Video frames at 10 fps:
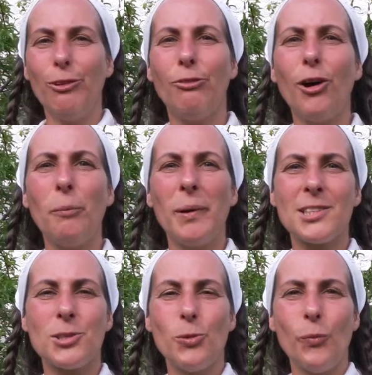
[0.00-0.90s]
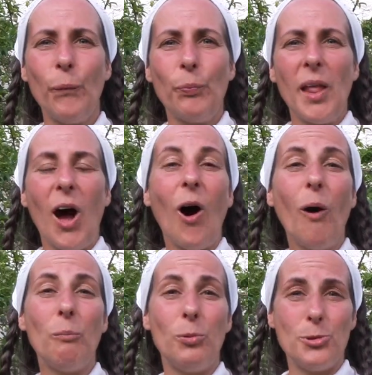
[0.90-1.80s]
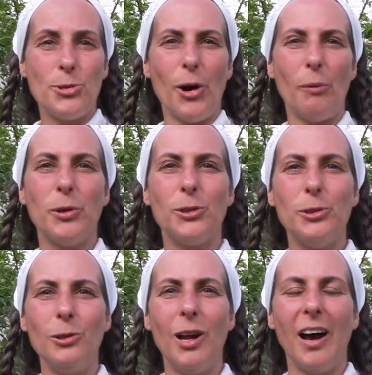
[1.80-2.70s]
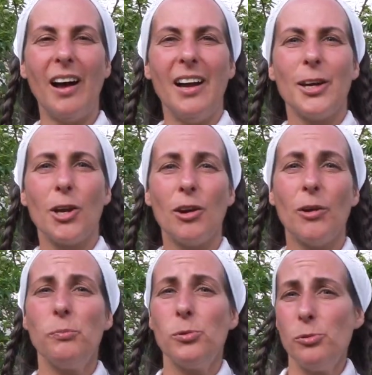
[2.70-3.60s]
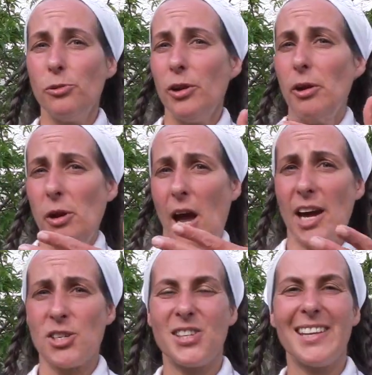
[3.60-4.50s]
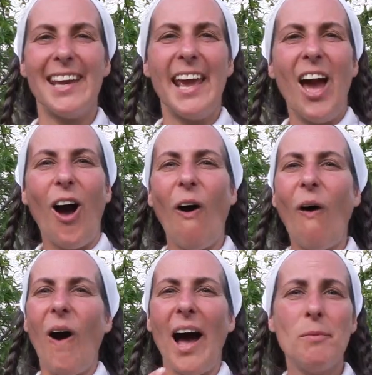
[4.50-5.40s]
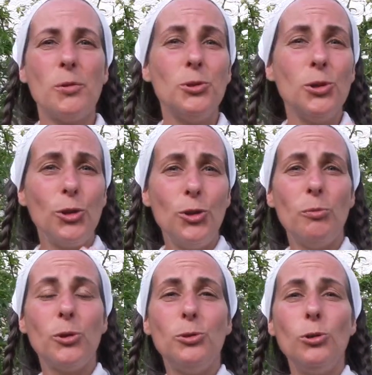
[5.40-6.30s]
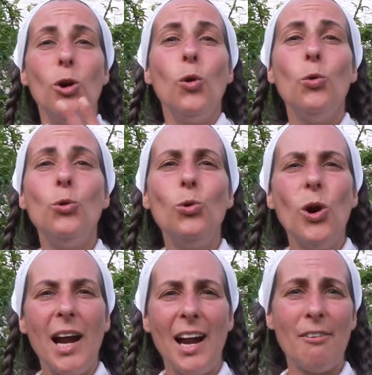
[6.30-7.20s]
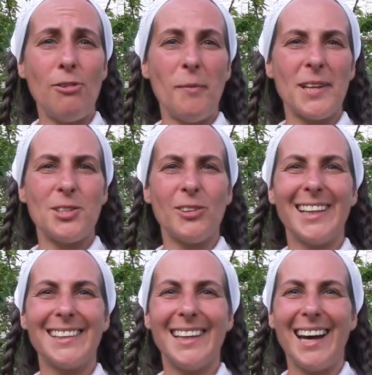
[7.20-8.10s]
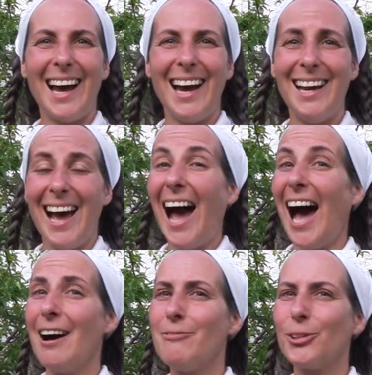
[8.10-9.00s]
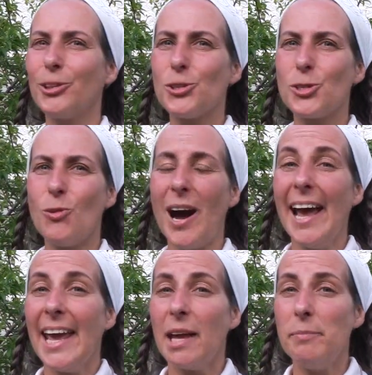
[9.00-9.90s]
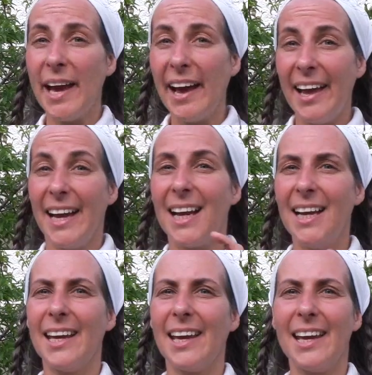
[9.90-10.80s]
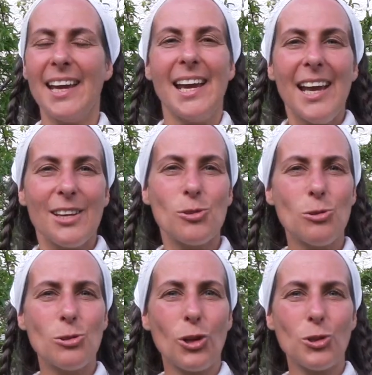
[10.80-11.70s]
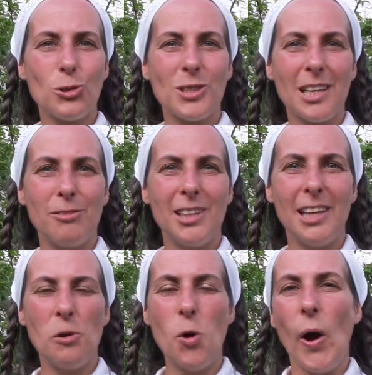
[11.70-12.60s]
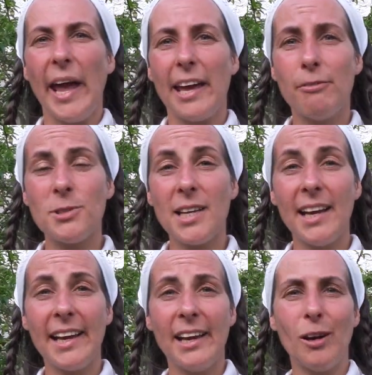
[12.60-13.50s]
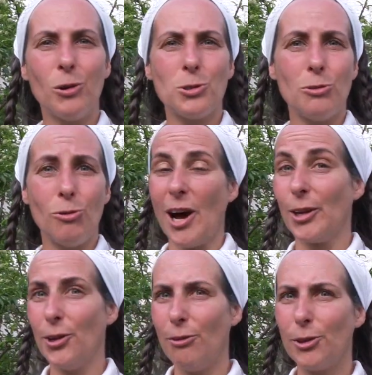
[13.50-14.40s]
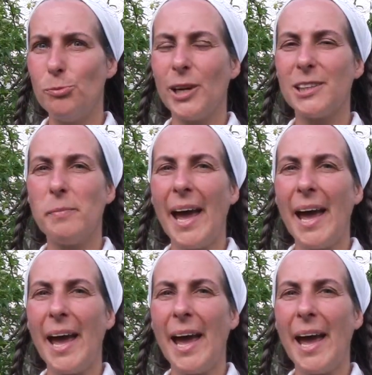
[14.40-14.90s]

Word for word: formation en plusieurs modules que vous pouvez acheter en un module, deux modules ou la formation en intégrale à votre choix, eh bien, cliquez juste en dessous de cette vidéo et vous allez recevoir dans votre boîte